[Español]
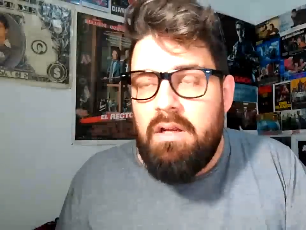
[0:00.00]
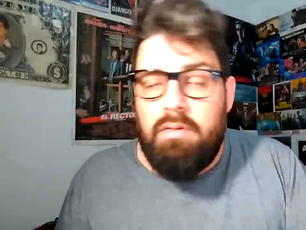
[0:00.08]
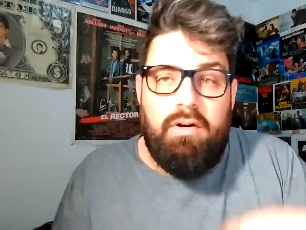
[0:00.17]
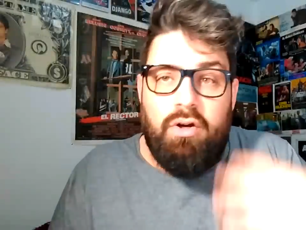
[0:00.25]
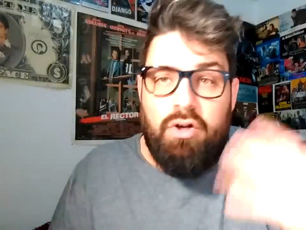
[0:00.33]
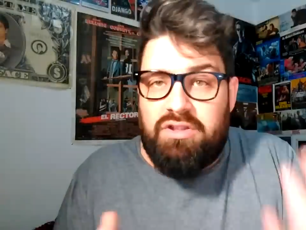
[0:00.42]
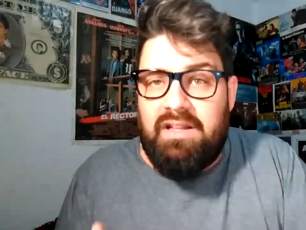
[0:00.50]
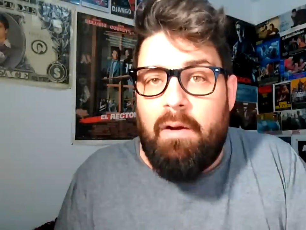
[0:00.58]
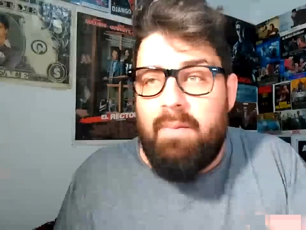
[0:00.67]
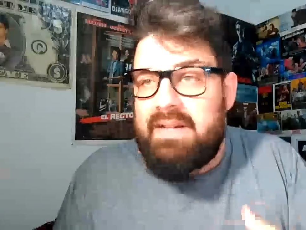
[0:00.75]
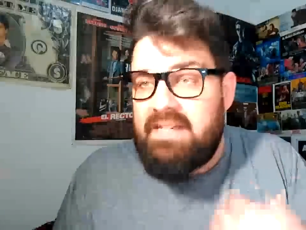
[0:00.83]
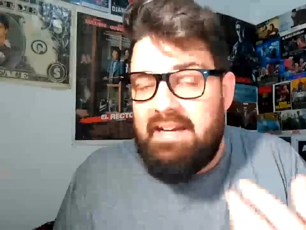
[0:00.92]
bueno, los
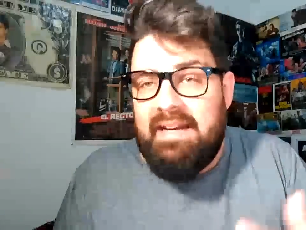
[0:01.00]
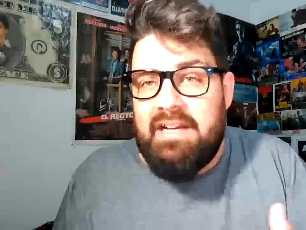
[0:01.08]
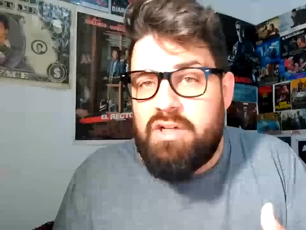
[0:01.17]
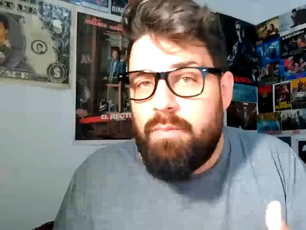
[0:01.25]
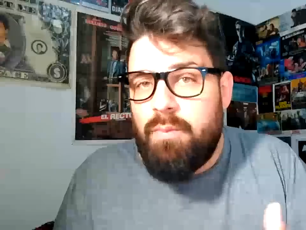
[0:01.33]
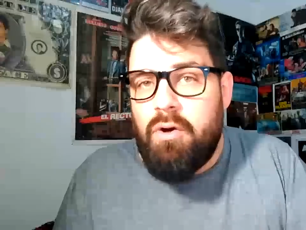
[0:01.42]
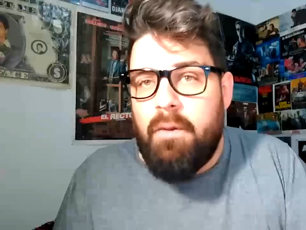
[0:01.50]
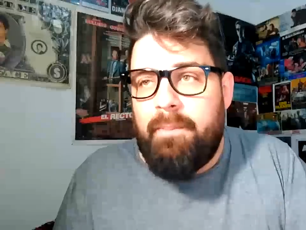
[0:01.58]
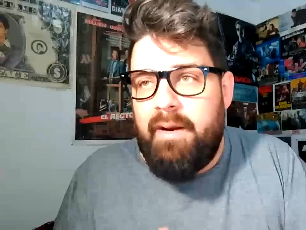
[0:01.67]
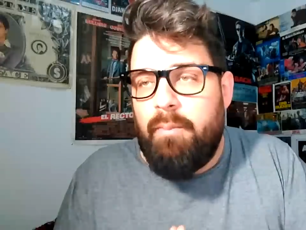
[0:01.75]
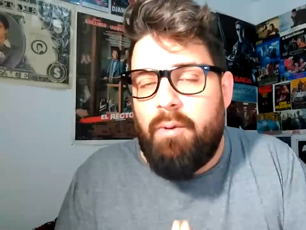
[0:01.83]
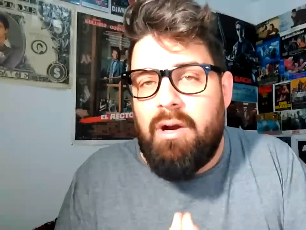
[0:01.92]
traumas seguirán, supongo,
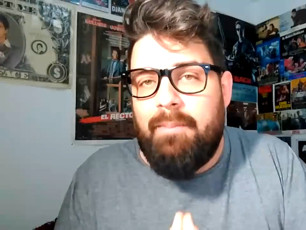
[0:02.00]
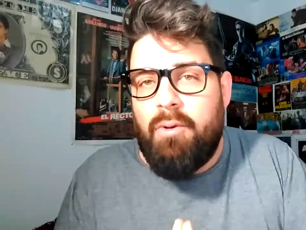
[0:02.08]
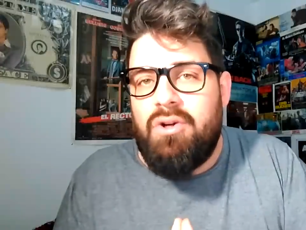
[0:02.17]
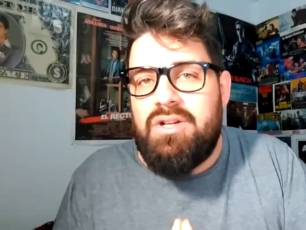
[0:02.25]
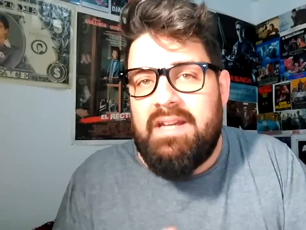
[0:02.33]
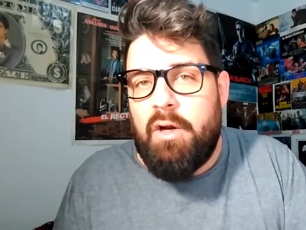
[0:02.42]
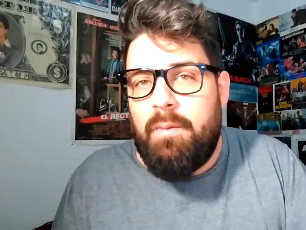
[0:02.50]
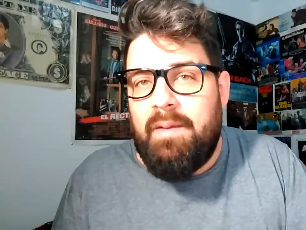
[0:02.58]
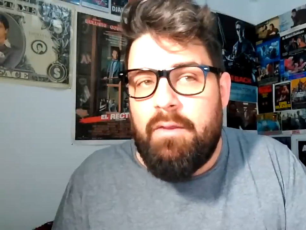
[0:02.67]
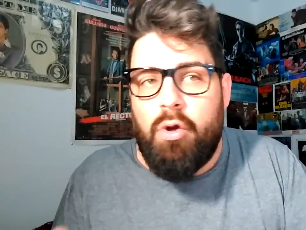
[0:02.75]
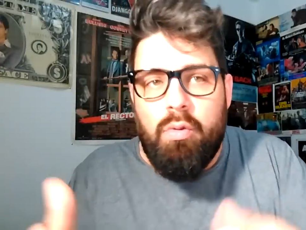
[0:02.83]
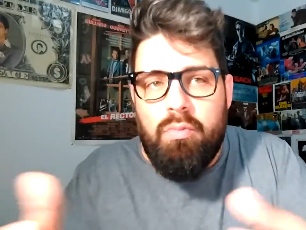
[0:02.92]
pero poco a poco se irán
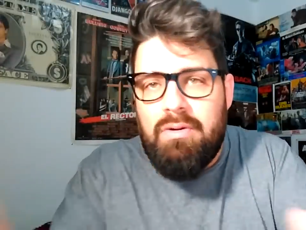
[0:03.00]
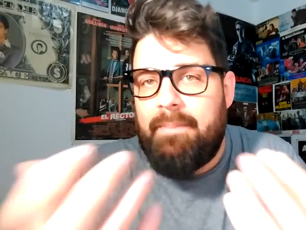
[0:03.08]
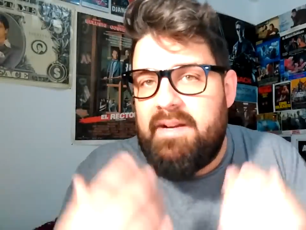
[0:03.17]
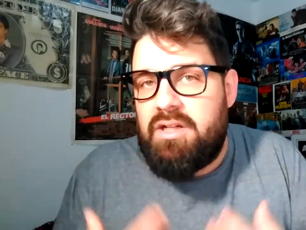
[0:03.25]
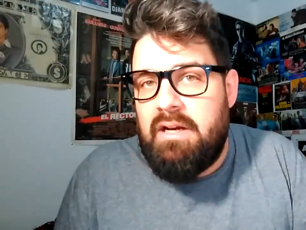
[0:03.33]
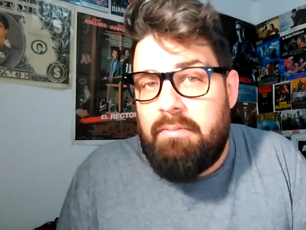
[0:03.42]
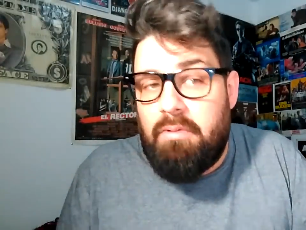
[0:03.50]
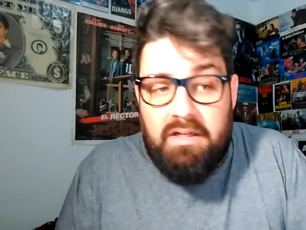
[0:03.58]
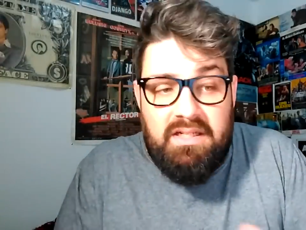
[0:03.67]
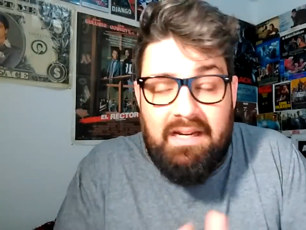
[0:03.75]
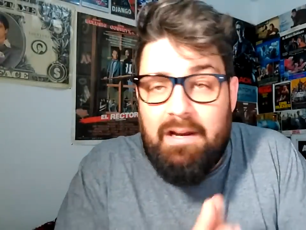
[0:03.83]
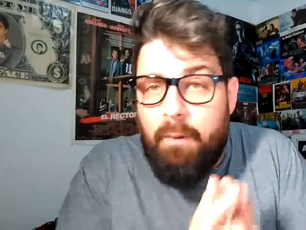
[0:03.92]
olvidando como una persona, porque
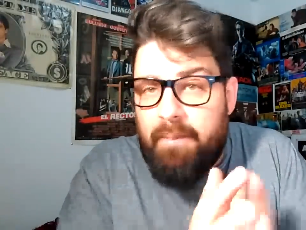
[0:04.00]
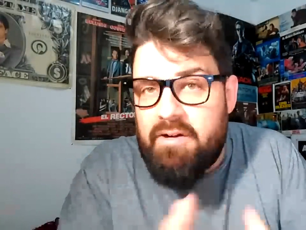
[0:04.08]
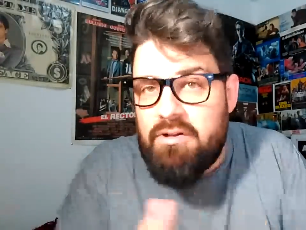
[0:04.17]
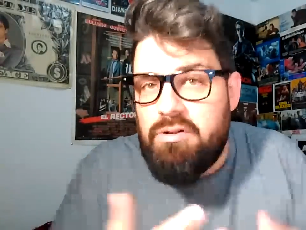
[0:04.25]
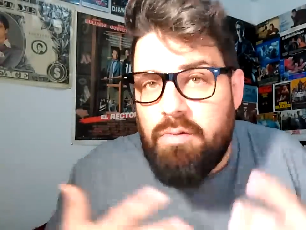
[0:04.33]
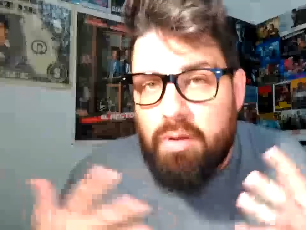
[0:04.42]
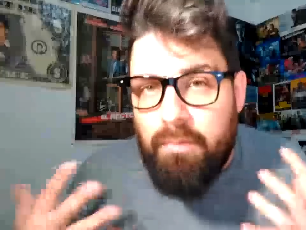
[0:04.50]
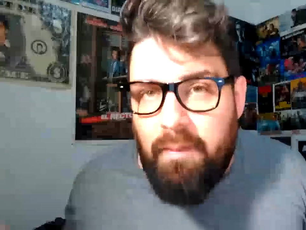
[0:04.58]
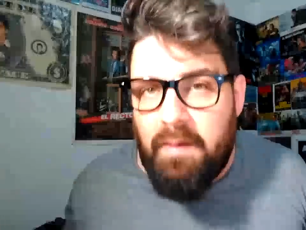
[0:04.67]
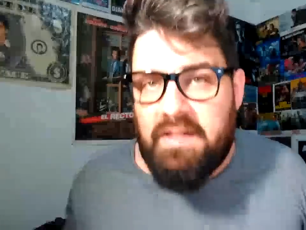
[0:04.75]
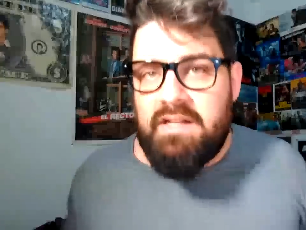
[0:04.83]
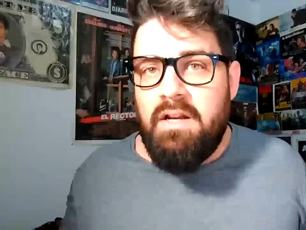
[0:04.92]
si es que los perros no
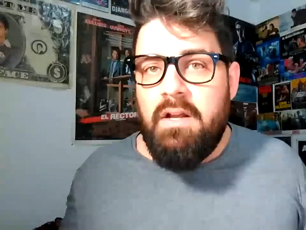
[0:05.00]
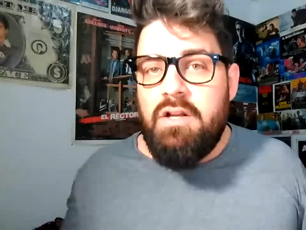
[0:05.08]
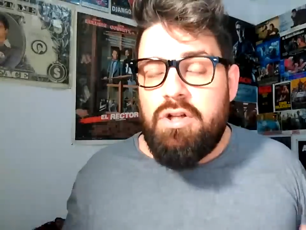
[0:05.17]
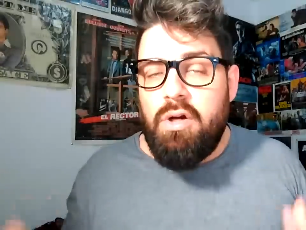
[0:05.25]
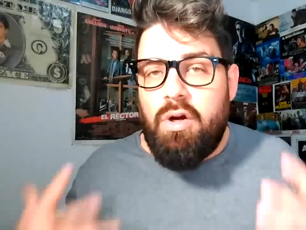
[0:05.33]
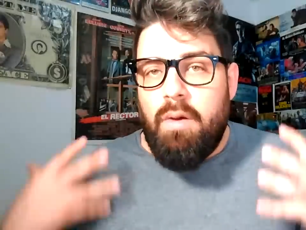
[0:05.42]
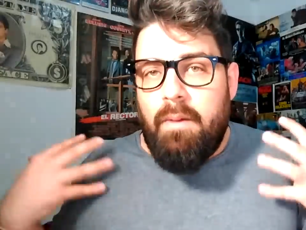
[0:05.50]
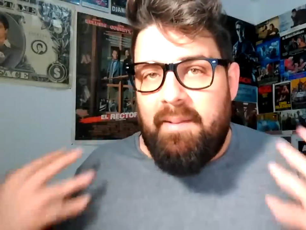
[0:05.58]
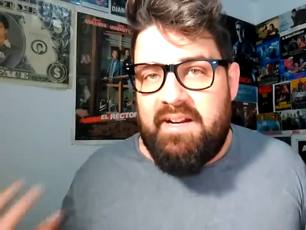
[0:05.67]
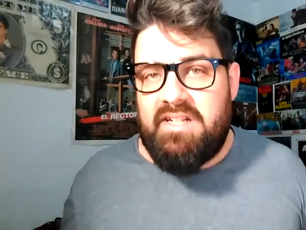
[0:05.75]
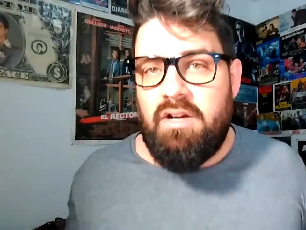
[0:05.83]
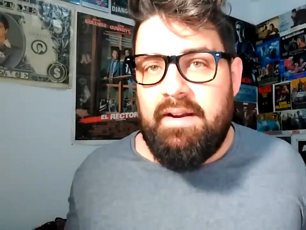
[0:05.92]
son como
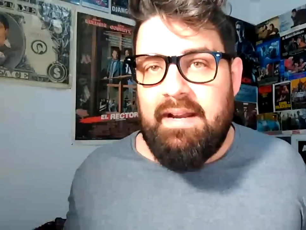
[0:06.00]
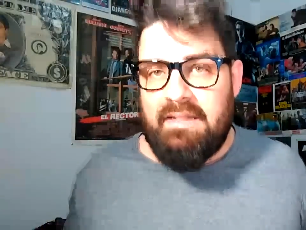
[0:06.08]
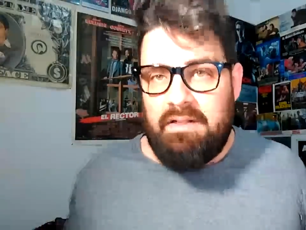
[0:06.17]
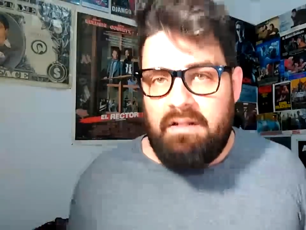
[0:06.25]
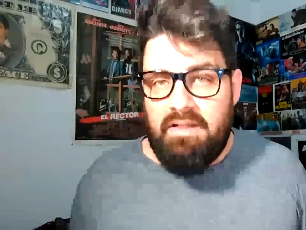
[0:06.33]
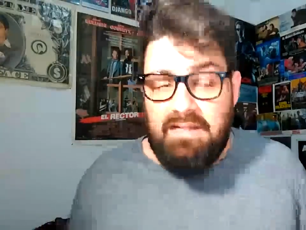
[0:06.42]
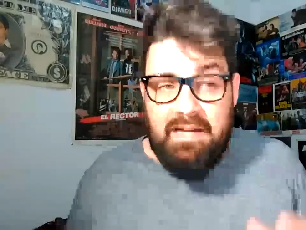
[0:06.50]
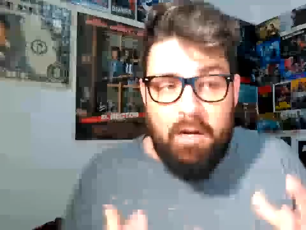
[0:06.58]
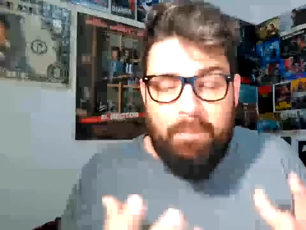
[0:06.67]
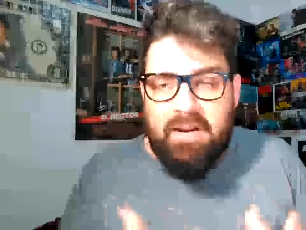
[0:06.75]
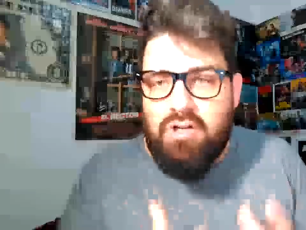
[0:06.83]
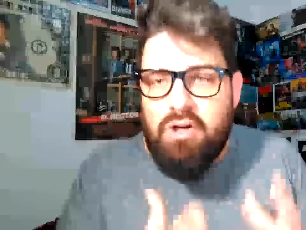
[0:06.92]
personas. Si es que
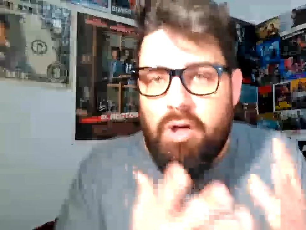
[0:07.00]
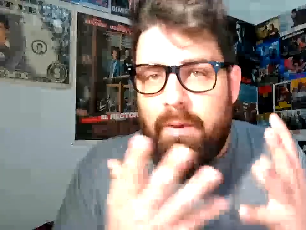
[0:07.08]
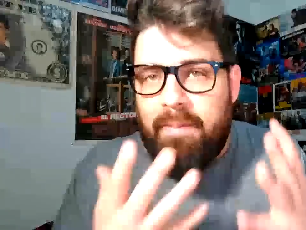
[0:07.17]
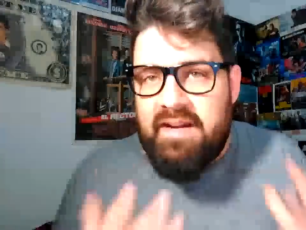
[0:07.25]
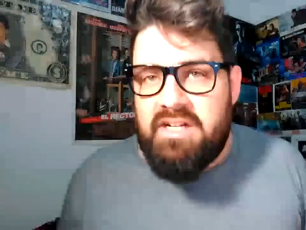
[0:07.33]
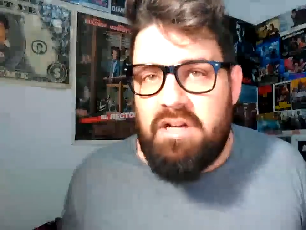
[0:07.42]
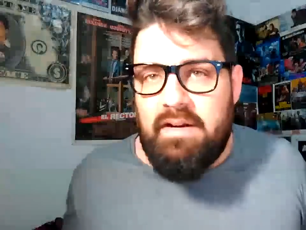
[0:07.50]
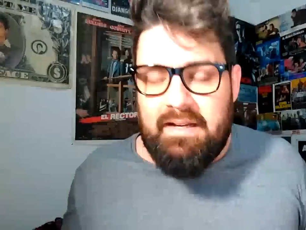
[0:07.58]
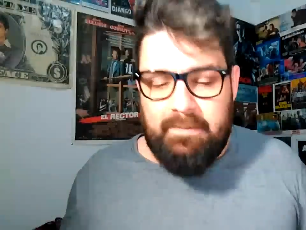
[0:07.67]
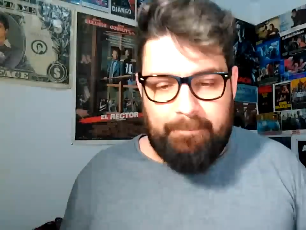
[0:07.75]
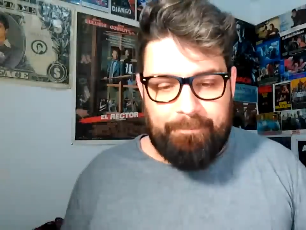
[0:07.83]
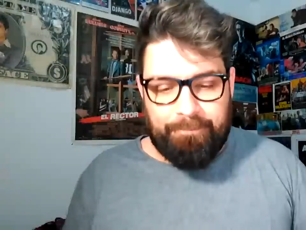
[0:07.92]
los perros son como personas.